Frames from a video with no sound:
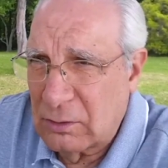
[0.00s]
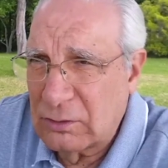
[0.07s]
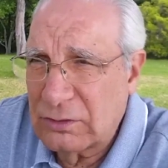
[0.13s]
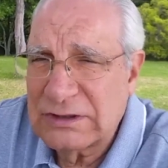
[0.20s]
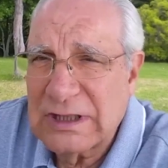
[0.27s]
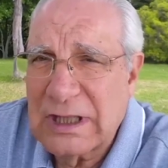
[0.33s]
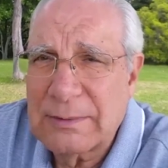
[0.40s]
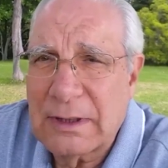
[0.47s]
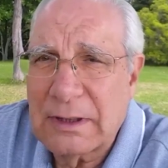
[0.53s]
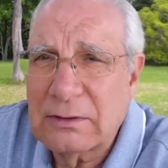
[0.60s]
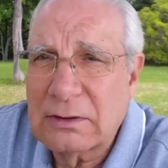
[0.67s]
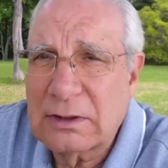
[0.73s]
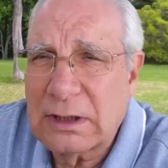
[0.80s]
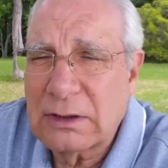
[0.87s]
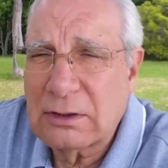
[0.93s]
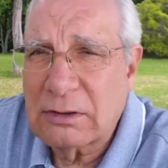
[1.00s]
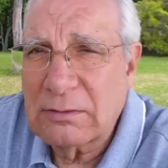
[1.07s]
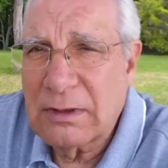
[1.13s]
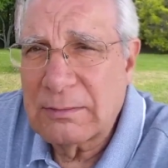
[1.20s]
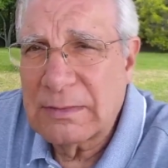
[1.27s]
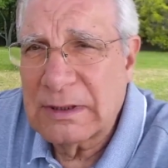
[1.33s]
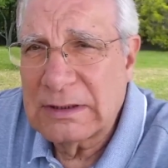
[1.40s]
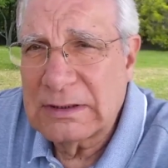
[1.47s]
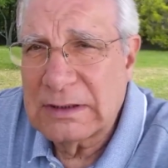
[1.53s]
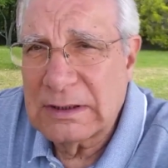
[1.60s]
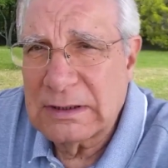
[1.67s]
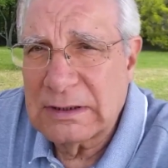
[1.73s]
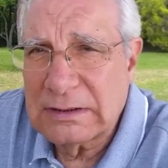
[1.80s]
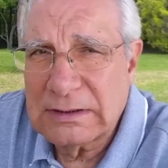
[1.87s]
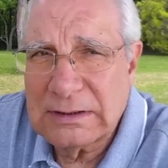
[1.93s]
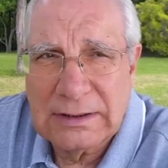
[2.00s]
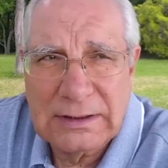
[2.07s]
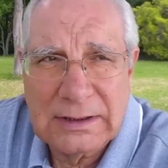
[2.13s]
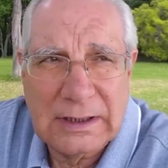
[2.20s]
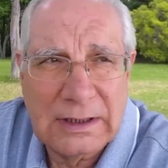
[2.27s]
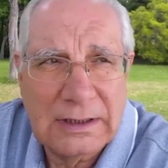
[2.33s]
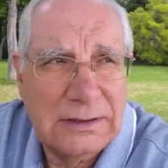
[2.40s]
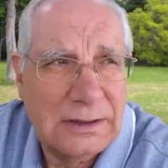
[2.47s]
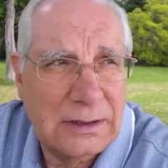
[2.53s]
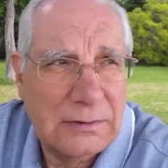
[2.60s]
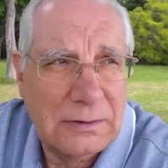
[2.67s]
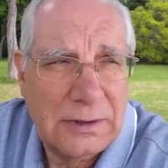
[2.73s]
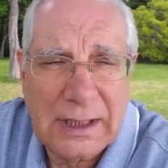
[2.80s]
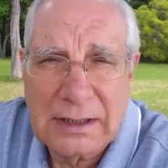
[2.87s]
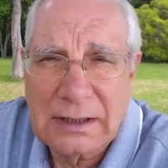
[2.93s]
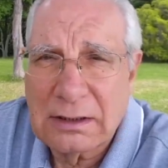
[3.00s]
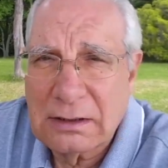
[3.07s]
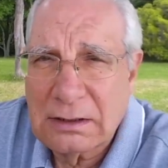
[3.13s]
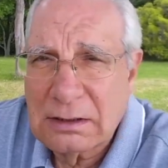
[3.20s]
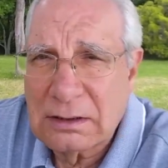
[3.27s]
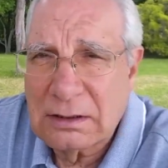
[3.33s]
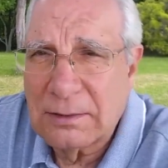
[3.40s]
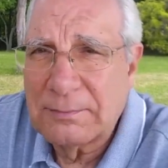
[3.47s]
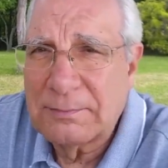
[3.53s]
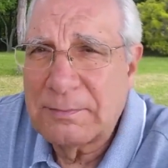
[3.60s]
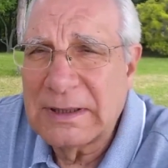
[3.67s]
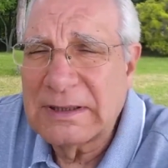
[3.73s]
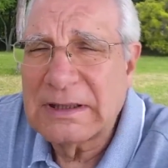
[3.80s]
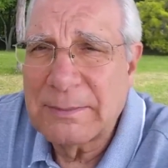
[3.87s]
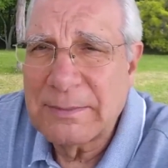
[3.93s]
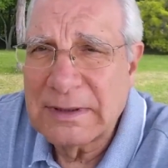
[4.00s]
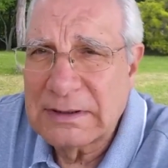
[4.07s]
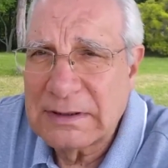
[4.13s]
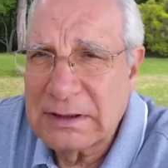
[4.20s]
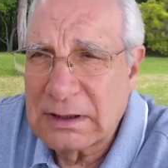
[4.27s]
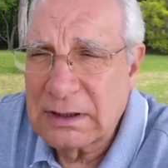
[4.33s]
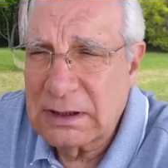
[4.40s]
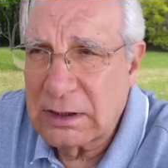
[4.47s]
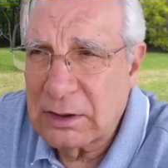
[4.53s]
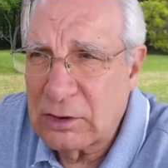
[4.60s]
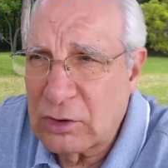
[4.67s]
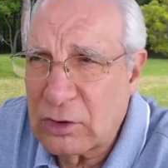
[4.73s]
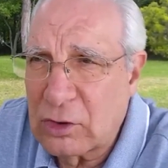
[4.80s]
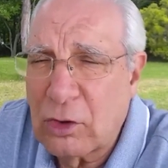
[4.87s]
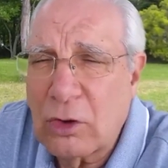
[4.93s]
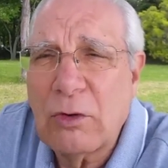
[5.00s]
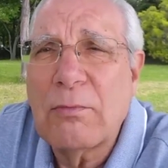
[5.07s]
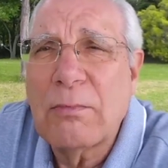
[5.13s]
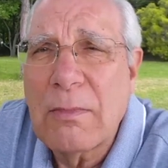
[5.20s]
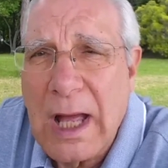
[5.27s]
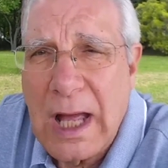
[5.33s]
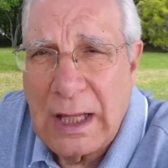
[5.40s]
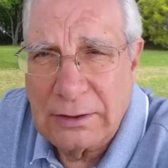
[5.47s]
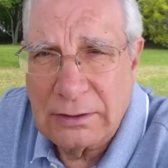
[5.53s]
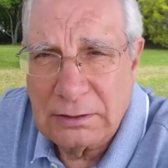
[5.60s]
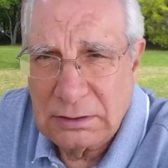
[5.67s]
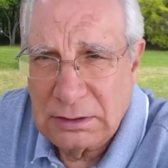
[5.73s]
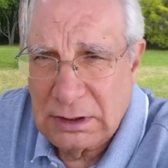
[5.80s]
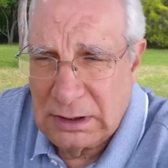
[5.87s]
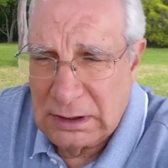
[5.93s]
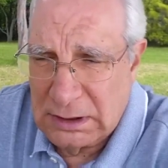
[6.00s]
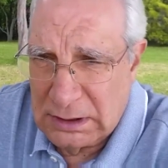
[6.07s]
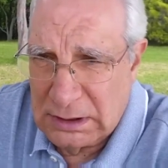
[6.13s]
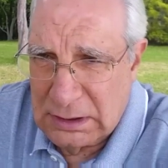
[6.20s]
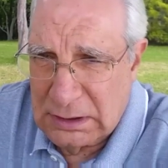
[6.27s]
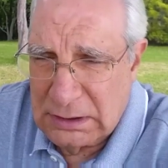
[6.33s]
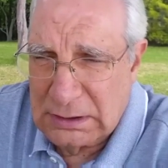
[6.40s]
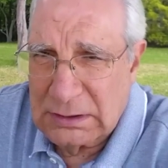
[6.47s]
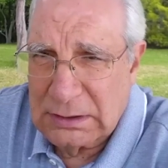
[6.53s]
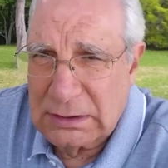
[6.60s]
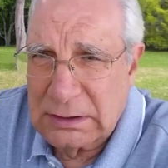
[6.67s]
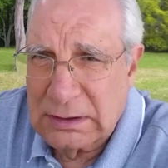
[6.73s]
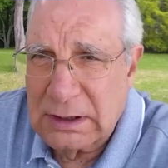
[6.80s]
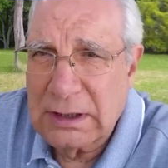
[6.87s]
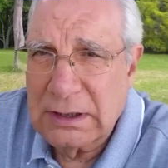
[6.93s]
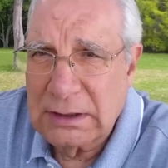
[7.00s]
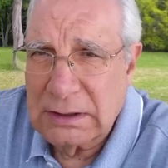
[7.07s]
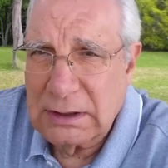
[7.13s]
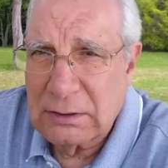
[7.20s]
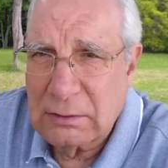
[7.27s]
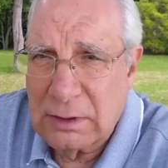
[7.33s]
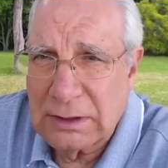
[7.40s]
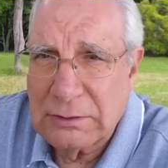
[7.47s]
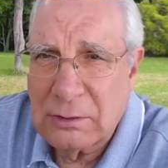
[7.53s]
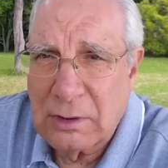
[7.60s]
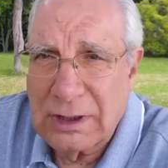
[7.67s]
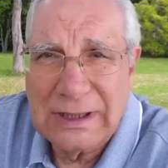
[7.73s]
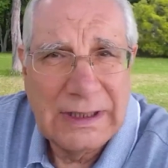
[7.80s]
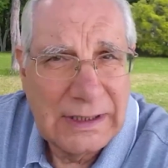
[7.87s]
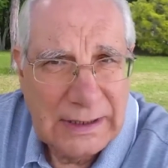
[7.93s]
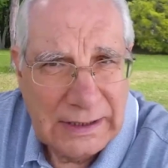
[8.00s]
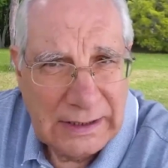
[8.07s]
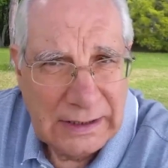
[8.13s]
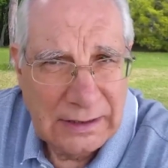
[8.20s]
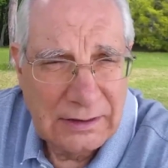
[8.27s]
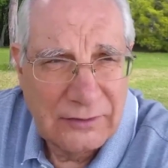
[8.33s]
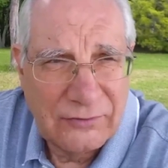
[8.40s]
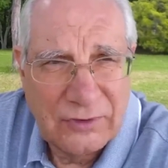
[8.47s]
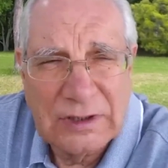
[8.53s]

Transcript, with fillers: Un sábado que normalmente tiene este lugar completamente colmado de gente jugando al cricket.